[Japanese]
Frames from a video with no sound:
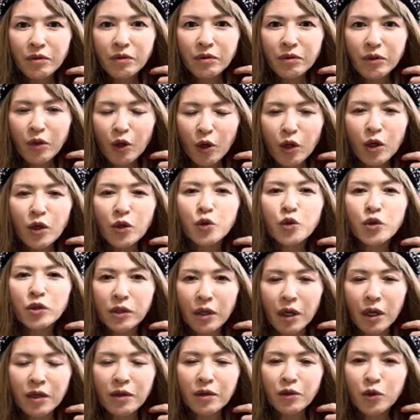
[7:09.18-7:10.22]
うだから抜い
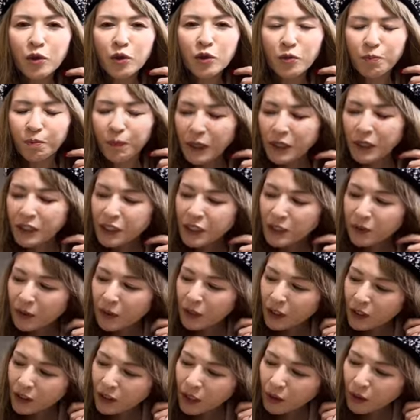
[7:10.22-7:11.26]
た抜歯ま
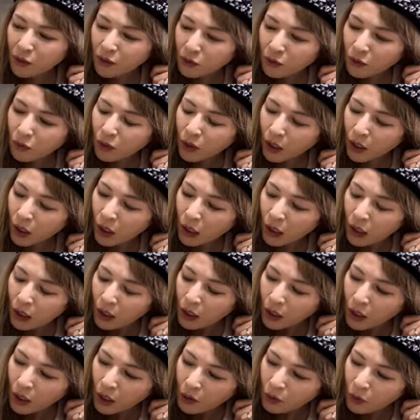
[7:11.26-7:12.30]
で至ると
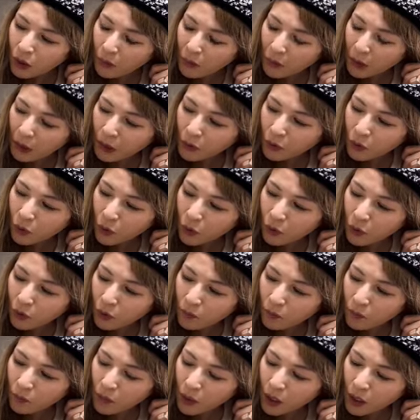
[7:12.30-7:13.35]
かあとはまああの
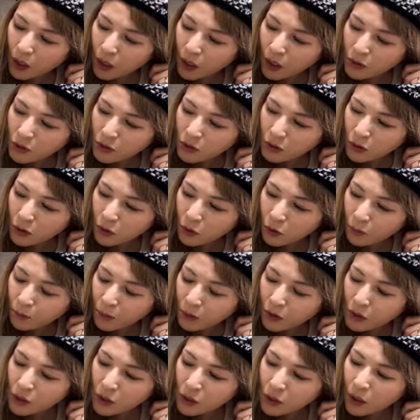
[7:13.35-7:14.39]
破壊がついてる六
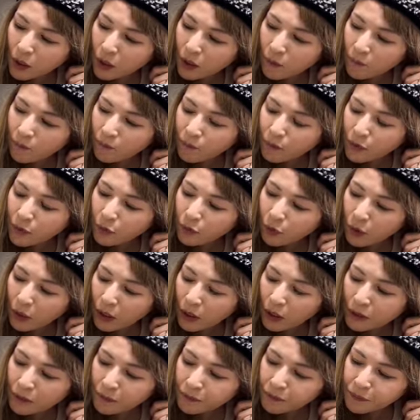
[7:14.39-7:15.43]
白金星
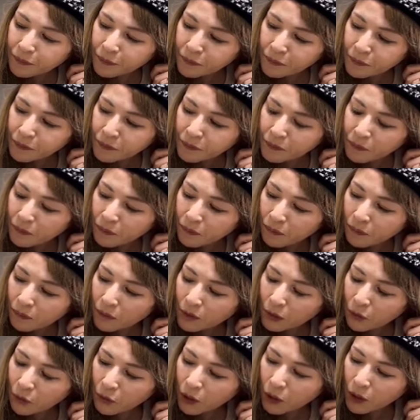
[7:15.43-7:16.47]
は
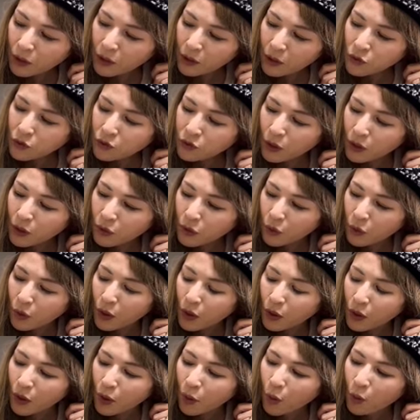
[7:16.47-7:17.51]
分かりやすくあの
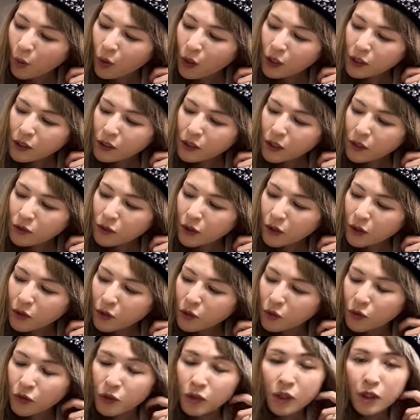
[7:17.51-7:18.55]
親知らずが
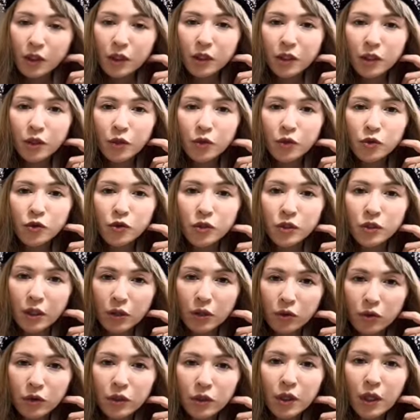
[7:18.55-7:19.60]
急に出てきてうずいて
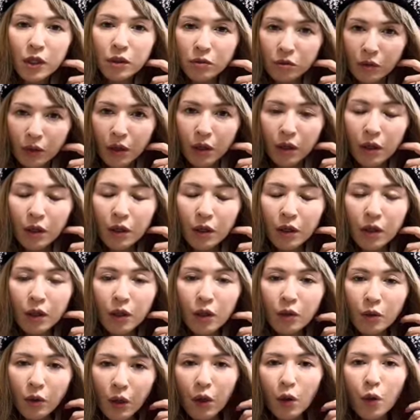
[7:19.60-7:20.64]
抜いたとか
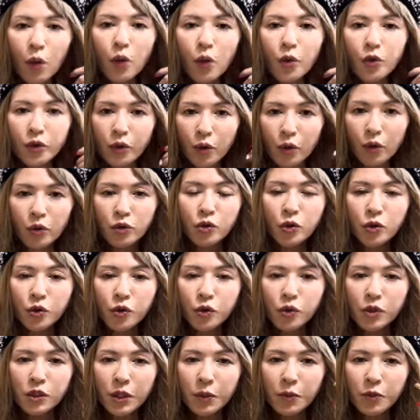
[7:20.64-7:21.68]
は多いよ。ちょっ
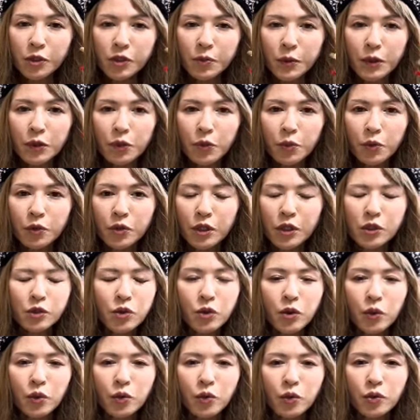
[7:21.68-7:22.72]
とした虫歯と思ったらそ
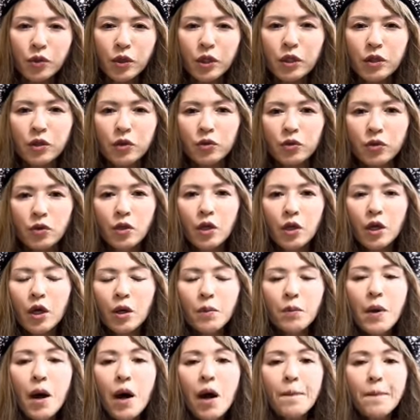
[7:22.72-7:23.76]
んなことないっていう。
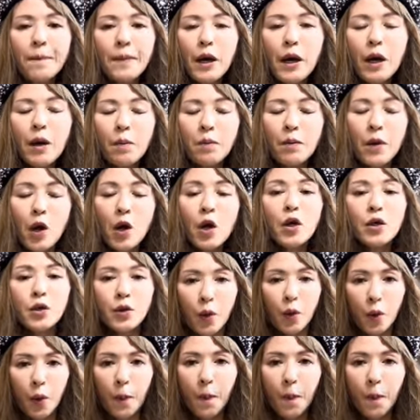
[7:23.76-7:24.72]
まあ、破壊よ。